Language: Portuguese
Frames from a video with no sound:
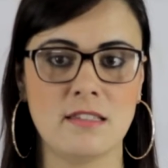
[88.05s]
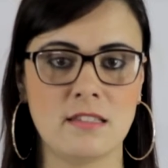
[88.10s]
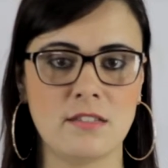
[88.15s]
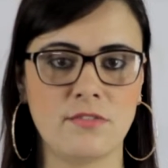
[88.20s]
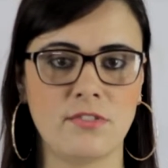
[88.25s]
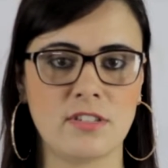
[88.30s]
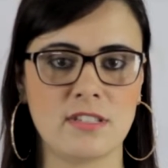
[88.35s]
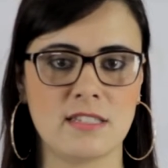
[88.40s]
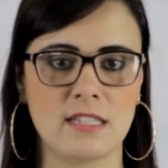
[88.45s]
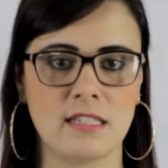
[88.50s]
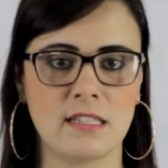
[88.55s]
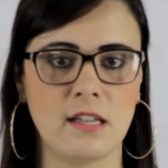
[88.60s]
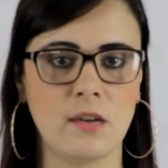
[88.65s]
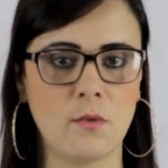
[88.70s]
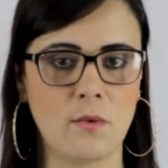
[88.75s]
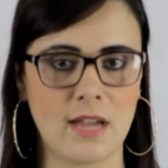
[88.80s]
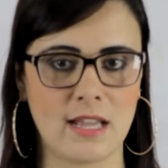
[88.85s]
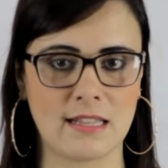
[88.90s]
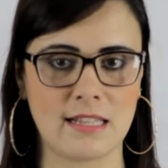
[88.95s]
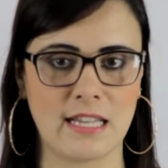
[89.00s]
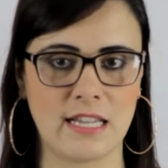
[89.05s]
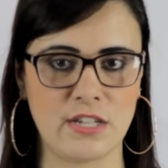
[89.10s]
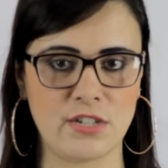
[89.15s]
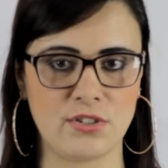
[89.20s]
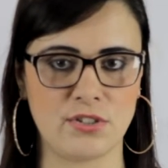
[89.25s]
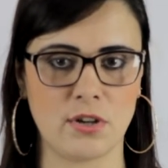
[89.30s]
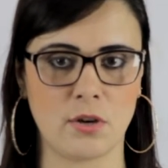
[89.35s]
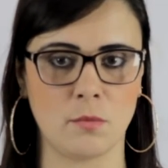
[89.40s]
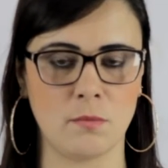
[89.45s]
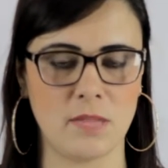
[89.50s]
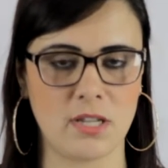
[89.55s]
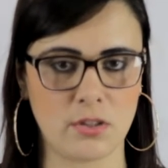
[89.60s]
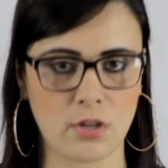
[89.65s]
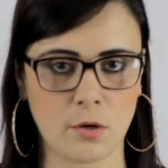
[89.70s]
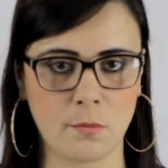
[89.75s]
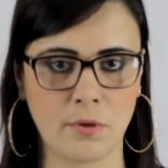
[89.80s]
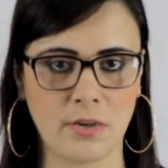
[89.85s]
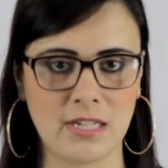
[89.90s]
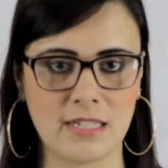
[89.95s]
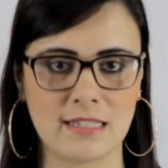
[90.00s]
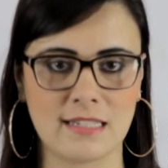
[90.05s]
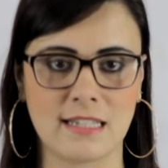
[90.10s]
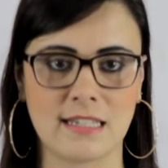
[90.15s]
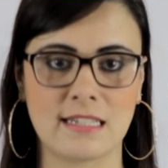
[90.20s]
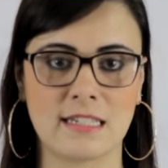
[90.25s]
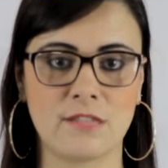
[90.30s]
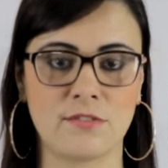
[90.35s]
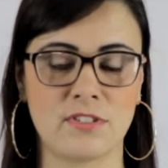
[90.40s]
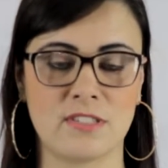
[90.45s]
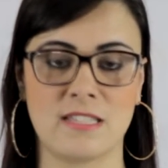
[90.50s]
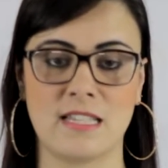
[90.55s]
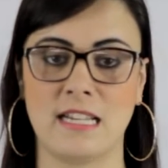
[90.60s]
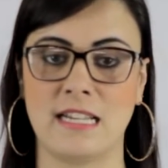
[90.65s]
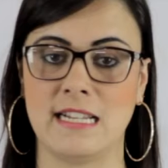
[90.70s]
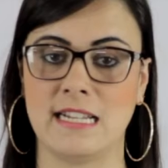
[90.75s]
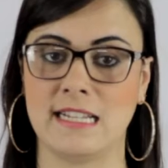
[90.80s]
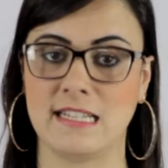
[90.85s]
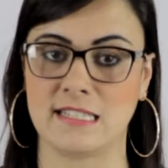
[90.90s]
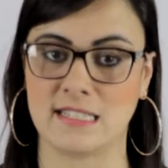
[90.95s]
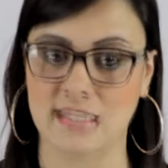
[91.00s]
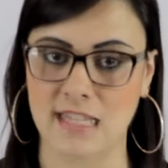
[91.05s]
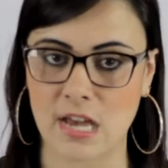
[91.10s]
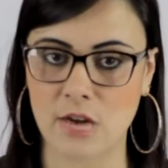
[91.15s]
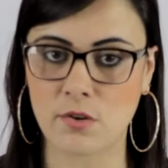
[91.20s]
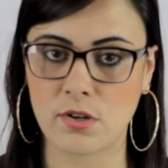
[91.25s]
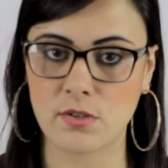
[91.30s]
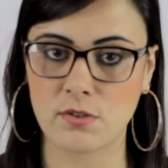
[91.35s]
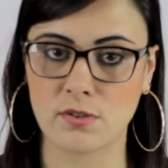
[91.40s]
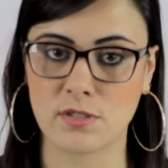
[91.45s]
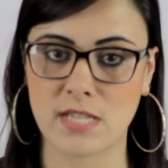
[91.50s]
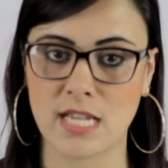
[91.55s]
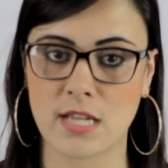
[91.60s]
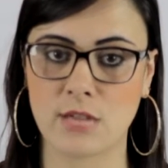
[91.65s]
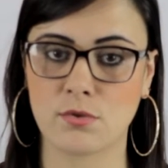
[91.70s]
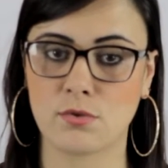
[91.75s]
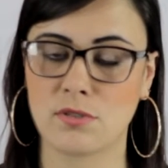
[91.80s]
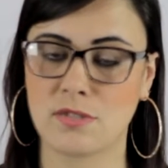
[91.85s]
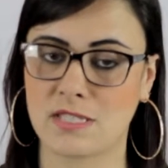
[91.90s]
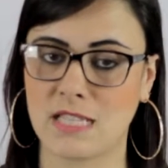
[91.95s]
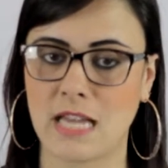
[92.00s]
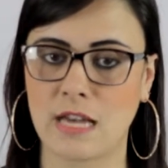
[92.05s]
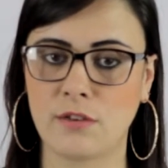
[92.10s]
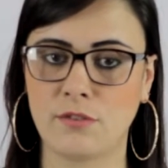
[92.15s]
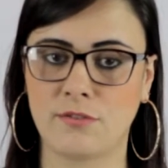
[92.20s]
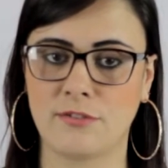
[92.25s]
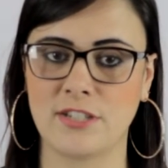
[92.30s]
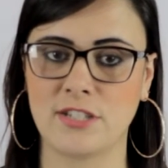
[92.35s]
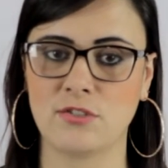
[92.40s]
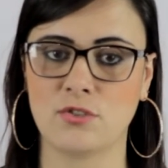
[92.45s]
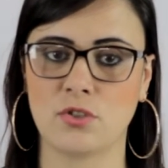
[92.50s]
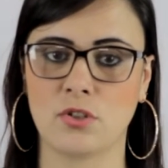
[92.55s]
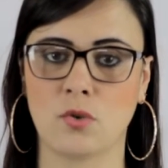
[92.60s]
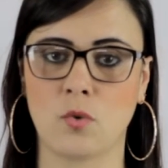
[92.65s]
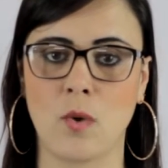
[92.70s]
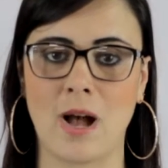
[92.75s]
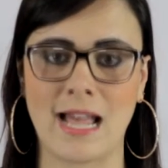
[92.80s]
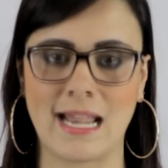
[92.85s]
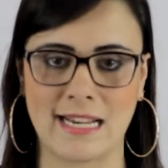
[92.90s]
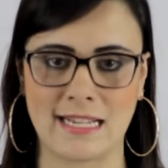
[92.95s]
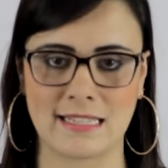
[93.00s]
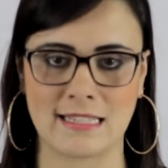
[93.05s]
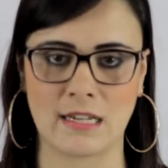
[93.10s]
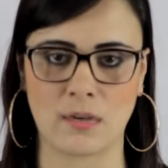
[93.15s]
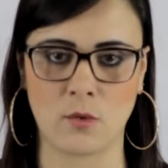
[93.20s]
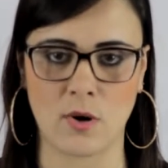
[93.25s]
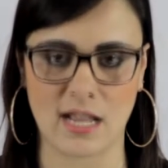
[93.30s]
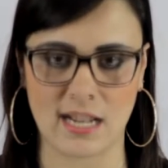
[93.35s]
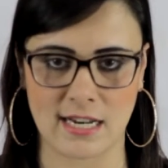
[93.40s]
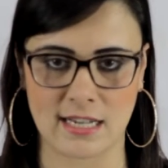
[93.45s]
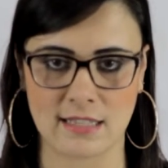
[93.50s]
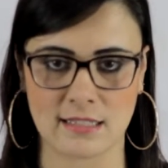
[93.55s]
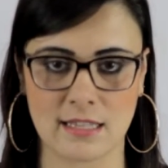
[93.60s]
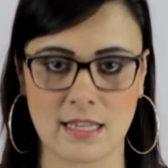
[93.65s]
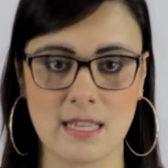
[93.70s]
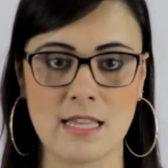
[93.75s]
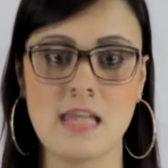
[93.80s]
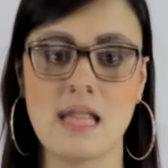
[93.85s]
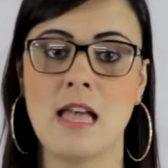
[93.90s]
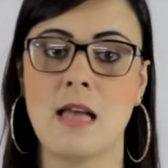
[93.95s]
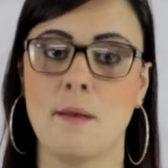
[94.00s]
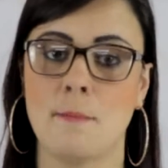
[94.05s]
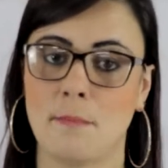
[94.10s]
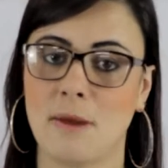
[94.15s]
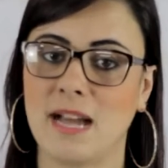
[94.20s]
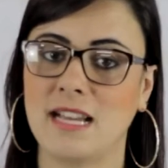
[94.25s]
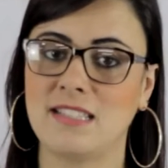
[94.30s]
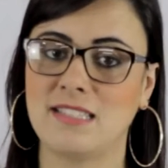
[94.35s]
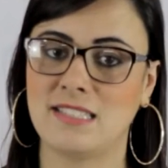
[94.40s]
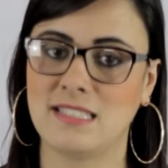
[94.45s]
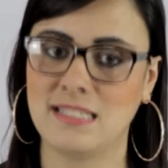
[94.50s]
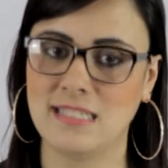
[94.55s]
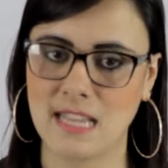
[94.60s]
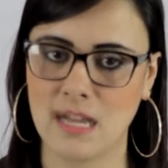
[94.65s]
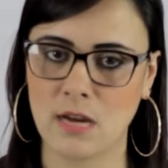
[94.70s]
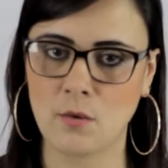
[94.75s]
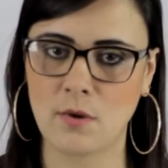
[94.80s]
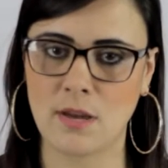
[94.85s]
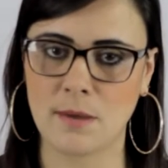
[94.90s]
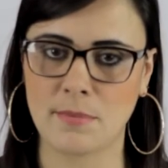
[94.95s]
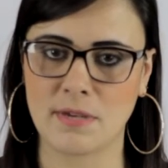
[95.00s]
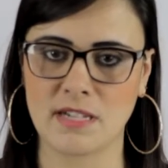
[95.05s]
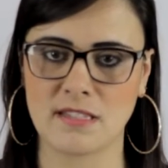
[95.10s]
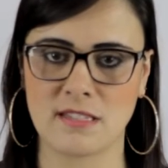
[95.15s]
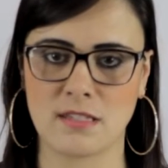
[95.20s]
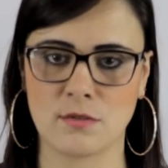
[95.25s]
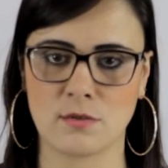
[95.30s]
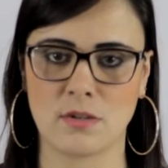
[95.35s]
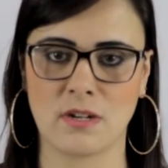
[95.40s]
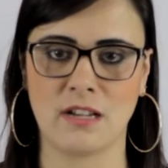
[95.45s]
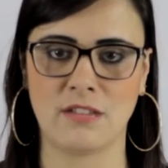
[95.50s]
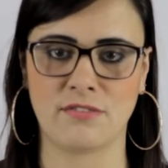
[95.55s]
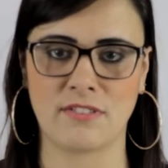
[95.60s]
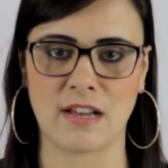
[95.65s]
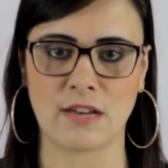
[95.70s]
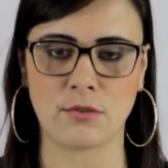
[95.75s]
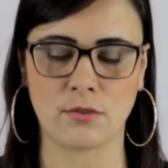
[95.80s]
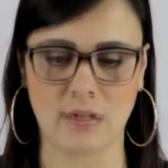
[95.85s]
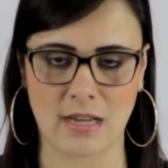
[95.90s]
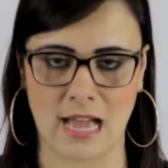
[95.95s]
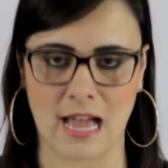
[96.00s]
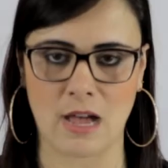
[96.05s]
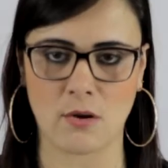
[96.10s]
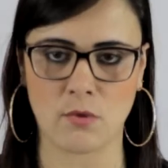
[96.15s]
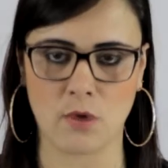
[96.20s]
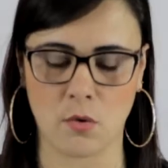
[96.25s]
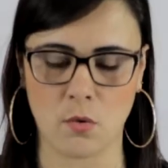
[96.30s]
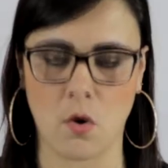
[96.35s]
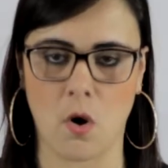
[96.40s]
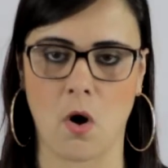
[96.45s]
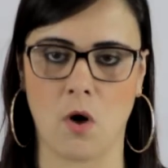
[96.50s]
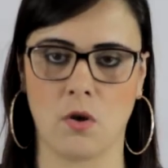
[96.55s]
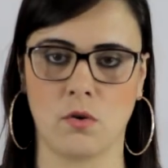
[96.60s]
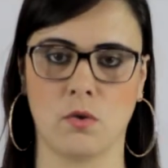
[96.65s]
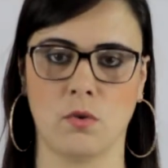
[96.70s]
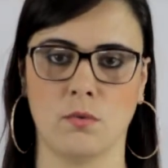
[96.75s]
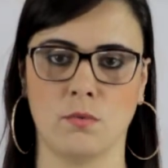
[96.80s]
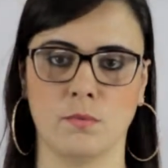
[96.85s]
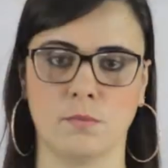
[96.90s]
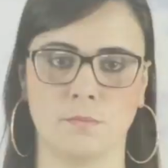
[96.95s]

Se você não é da região metropolitana, você liga 0800 020 4040, mas não é preciso levar o cargo ao órgão.